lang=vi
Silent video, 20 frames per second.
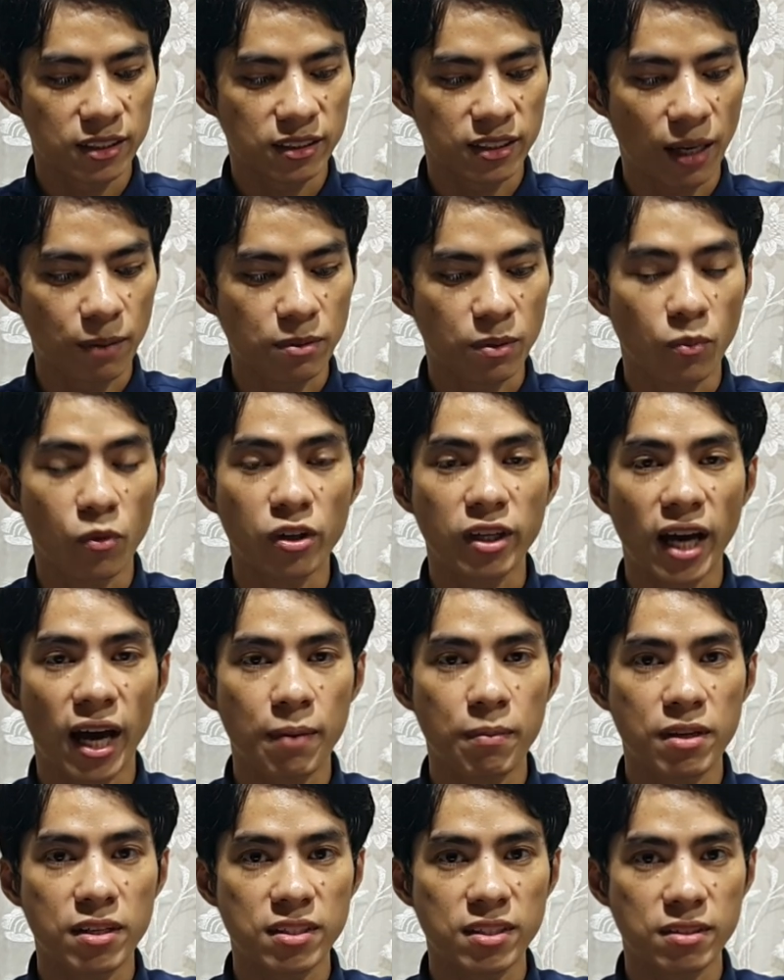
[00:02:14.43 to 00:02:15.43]
sam sập mũi
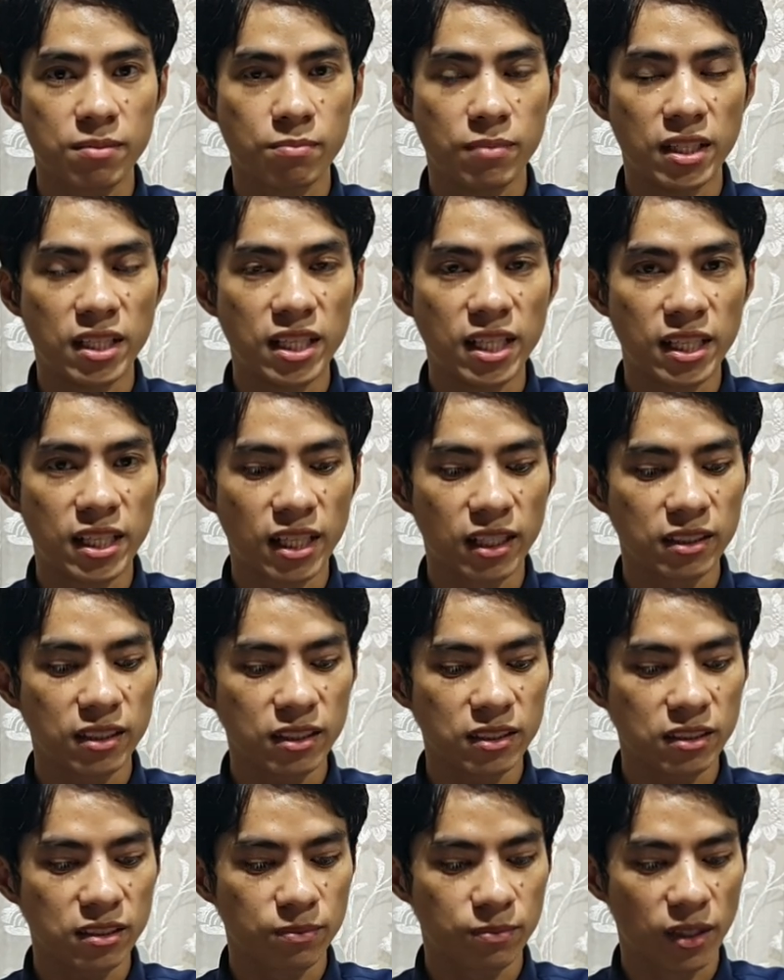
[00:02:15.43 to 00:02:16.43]
khai mệt mình đi
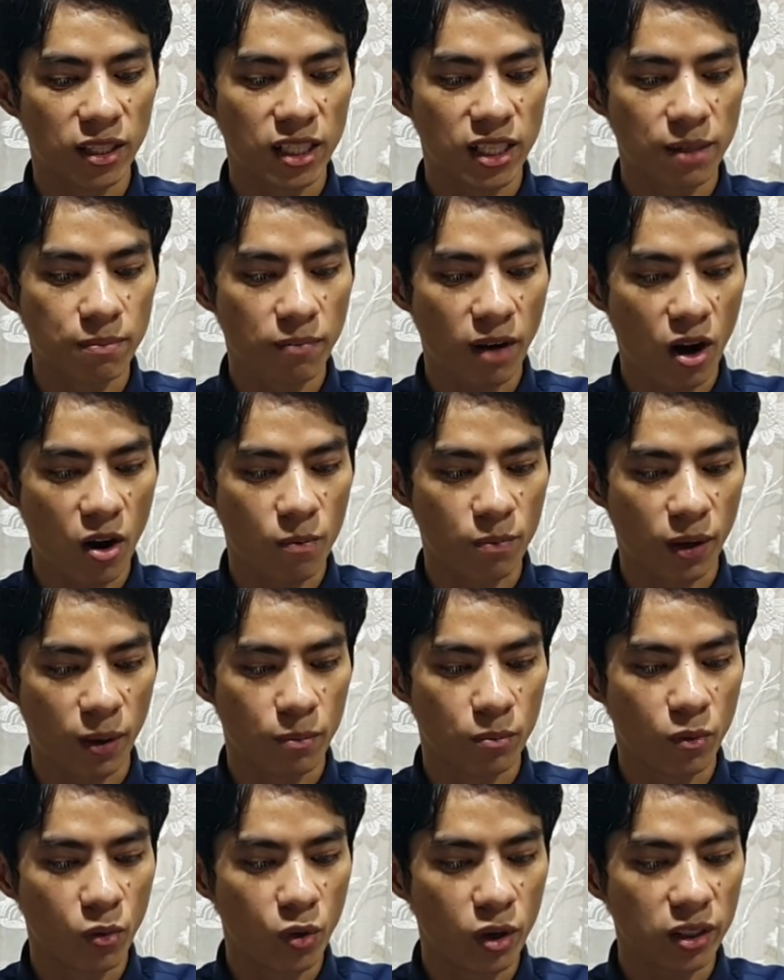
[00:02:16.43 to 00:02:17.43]
nắng bị liêm mau
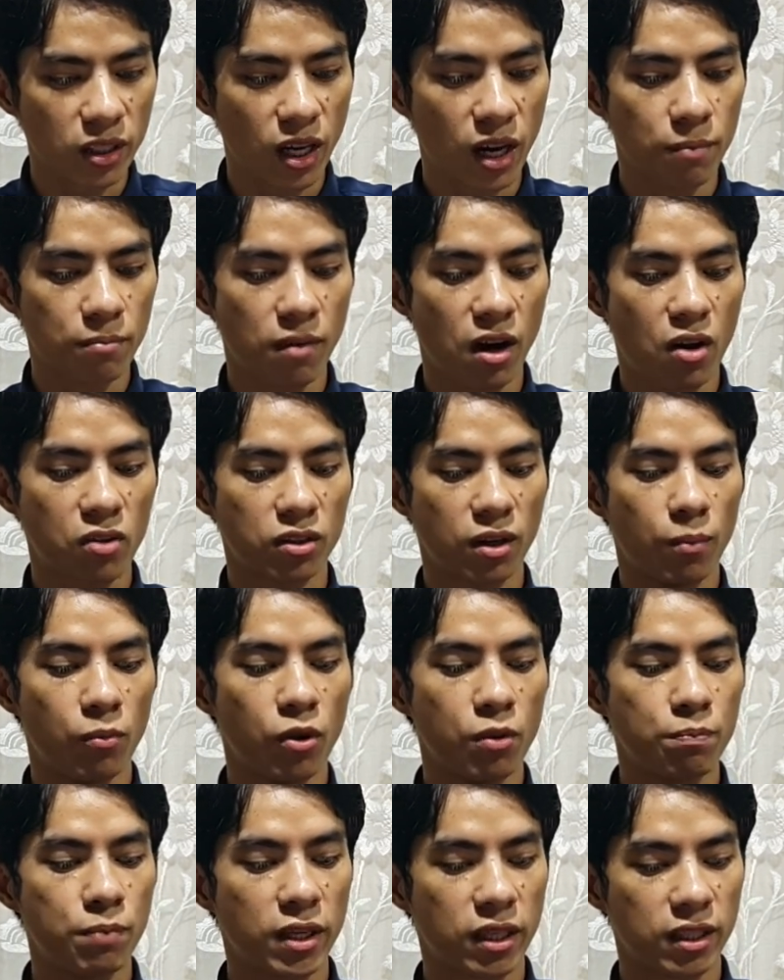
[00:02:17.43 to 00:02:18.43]
đậm buôn đâm mau đậm
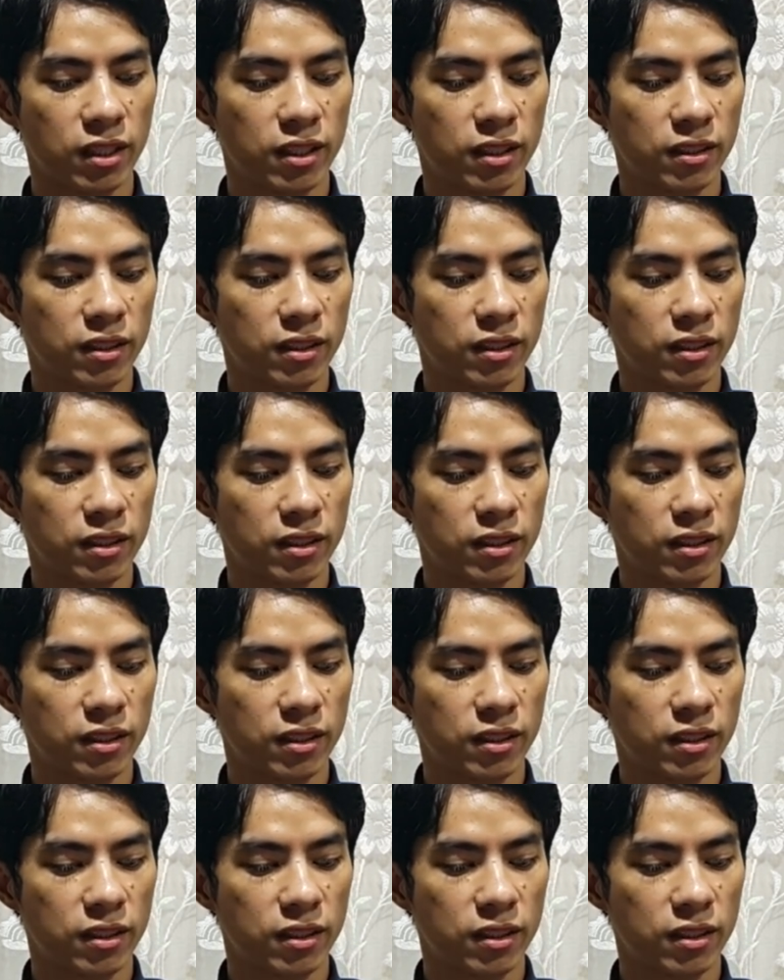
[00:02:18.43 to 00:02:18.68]
mùi bực